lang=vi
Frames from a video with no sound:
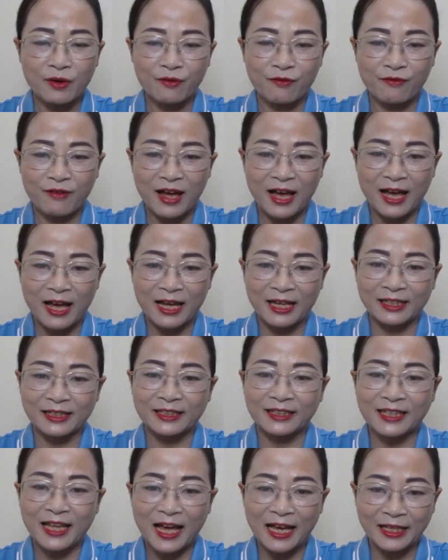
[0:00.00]
và
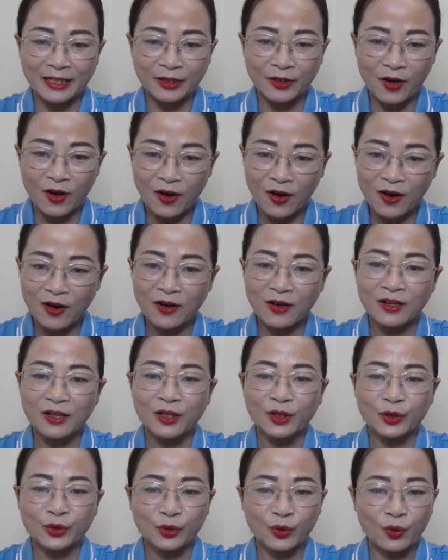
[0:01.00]
tại đó
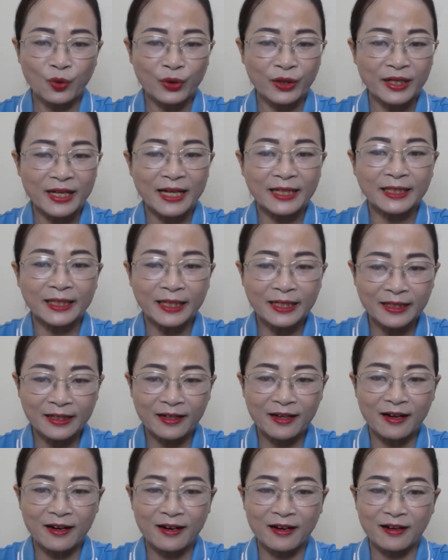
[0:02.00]
tôi đã tình
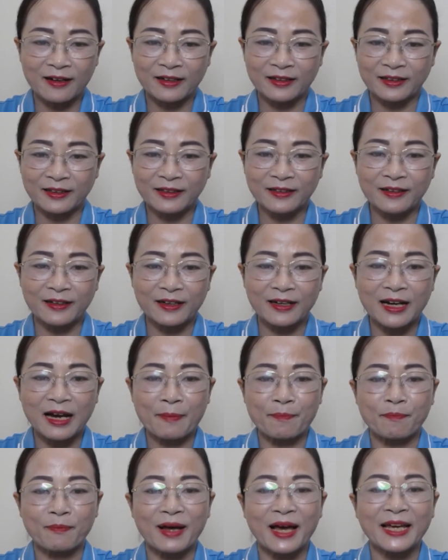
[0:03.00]
cờ được
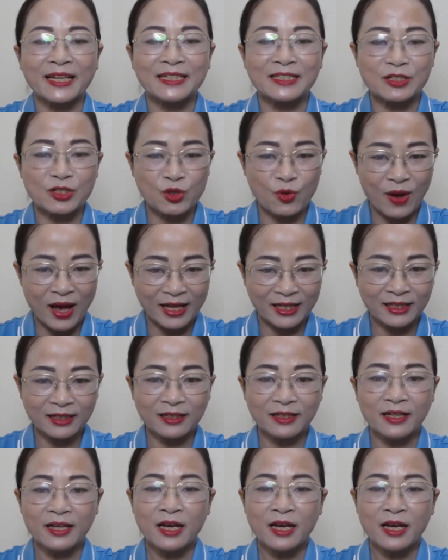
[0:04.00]
gặp anh Doãn,